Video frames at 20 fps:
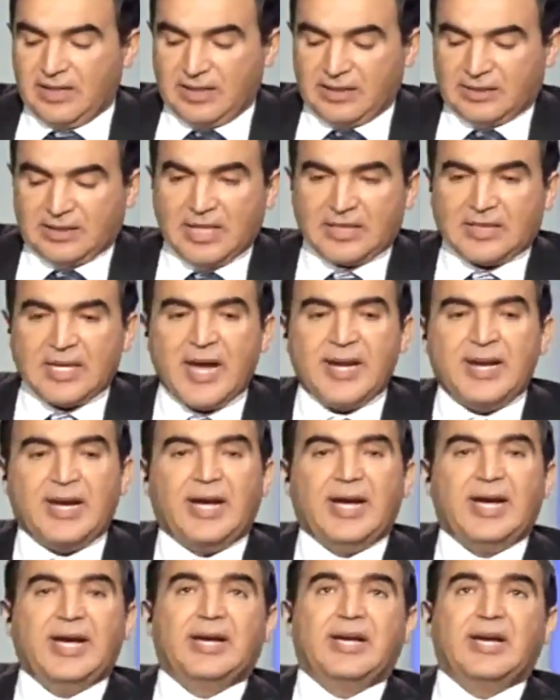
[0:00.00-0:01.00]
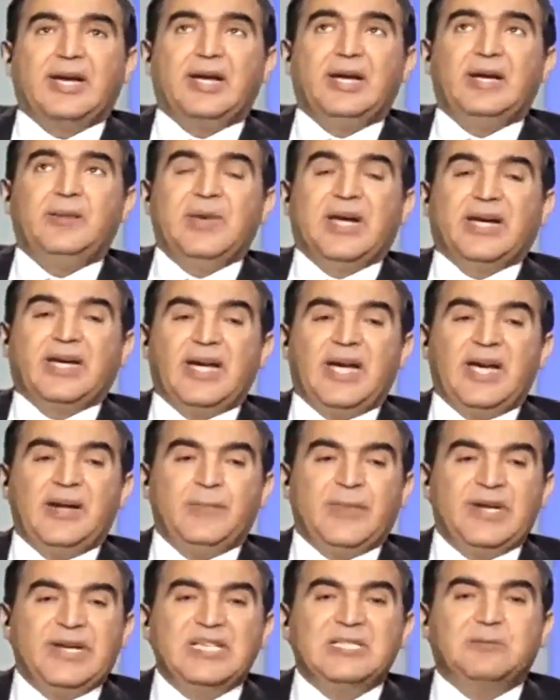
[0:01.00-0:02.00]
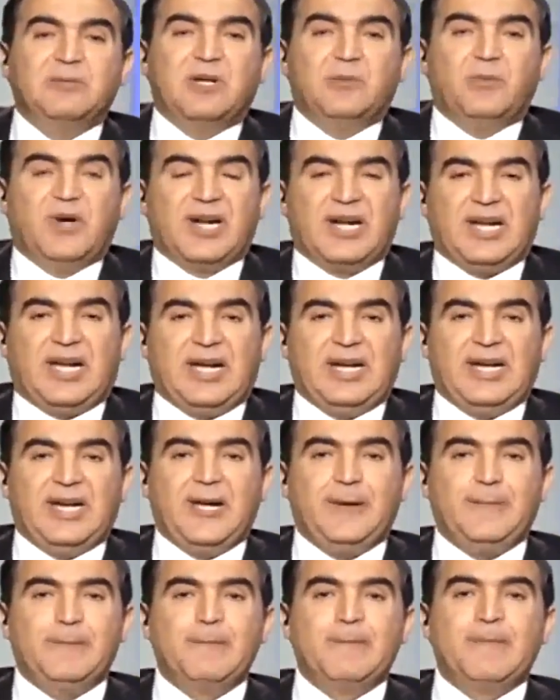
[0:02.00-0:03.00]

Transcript: تاني حاجه المكان بالنسبه لبار الحلاب